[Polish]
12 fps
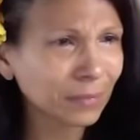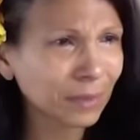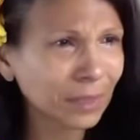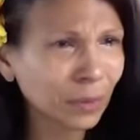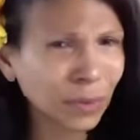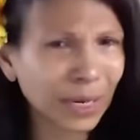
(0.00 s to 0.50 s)

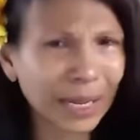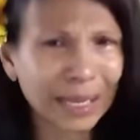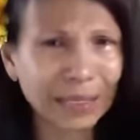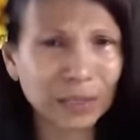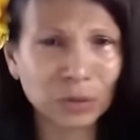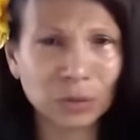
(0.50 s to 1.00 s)
Kiedy
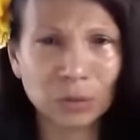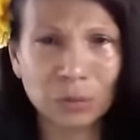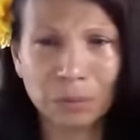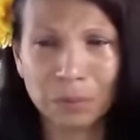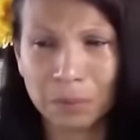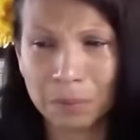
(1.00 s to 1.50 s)

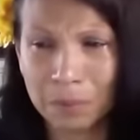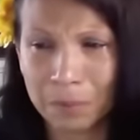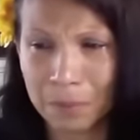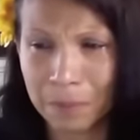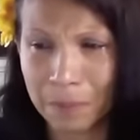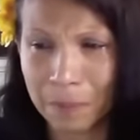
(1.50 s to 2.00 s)
dotarłam
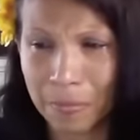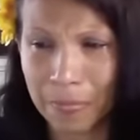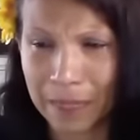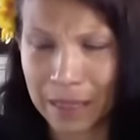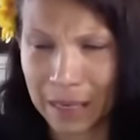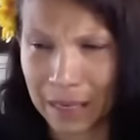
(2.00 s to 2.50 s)

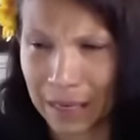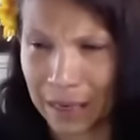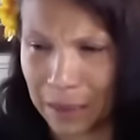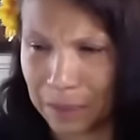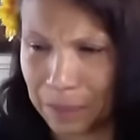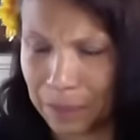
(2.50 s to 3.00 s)
do
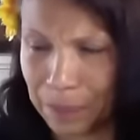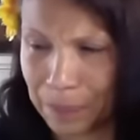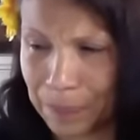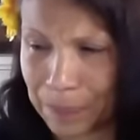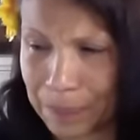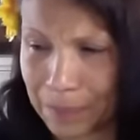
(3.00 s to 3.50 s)

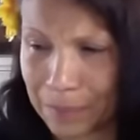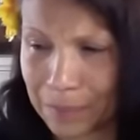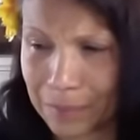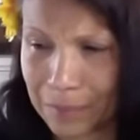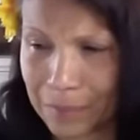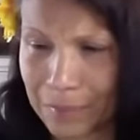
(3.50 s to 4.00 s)

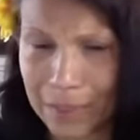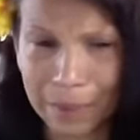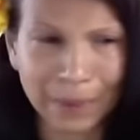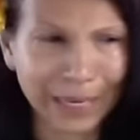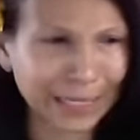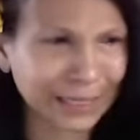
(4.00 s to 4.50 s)

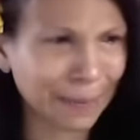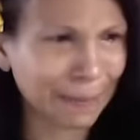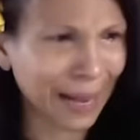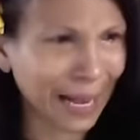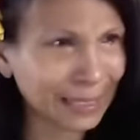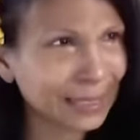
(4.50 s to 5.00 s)

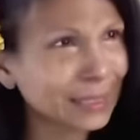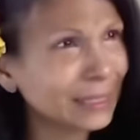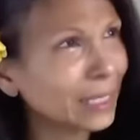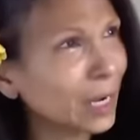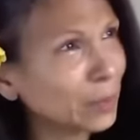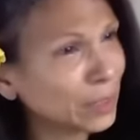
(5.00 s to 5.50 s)
Miejsca, które
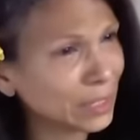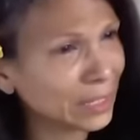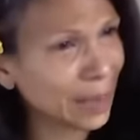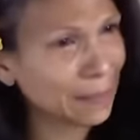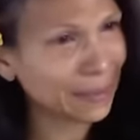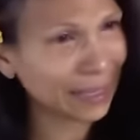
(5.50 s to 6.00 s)
wcześniej
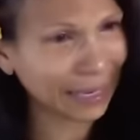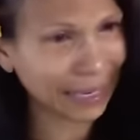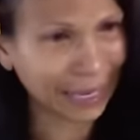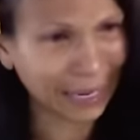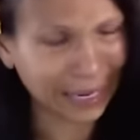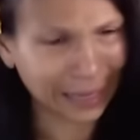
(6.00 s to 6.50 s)
mijałam
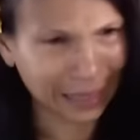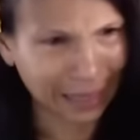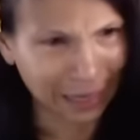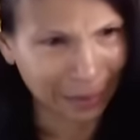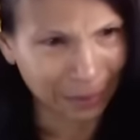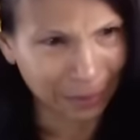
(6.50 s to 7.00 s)
lecąc nad
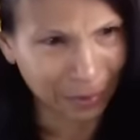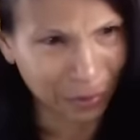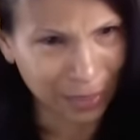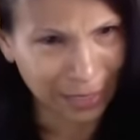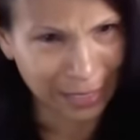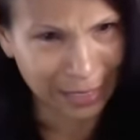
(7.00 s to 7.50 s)

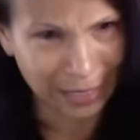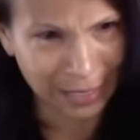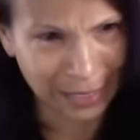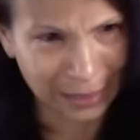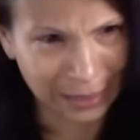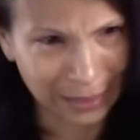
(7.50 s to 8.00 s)
jeziorem, to znowu
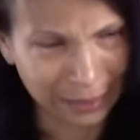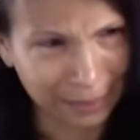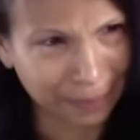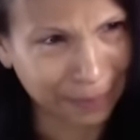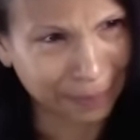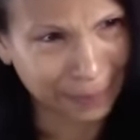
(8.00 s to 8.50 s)
ułożyłem
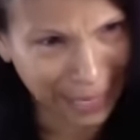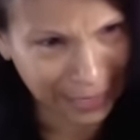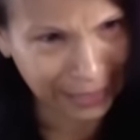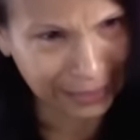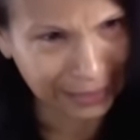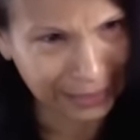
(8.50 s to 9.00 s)
się w tej
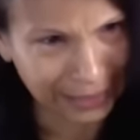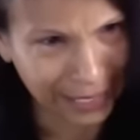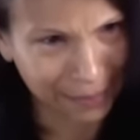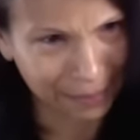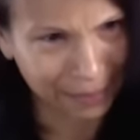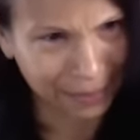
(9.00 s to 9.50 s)
samej
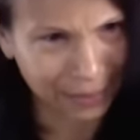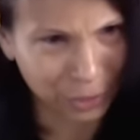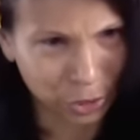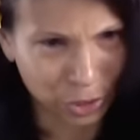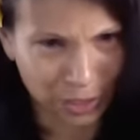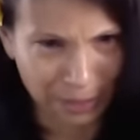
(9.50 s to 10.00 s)
pozycji, w
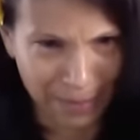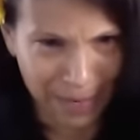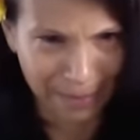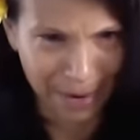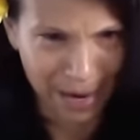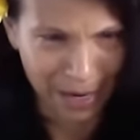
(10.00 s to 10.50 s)
której
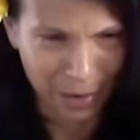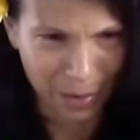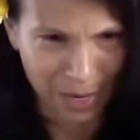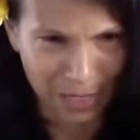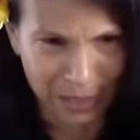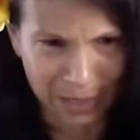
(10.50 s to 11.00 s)
wcześniej było
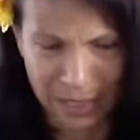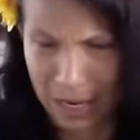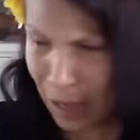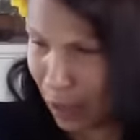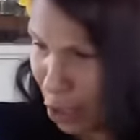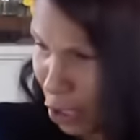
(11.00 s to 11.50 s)
moje
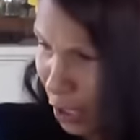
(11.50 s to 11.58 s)
ciało.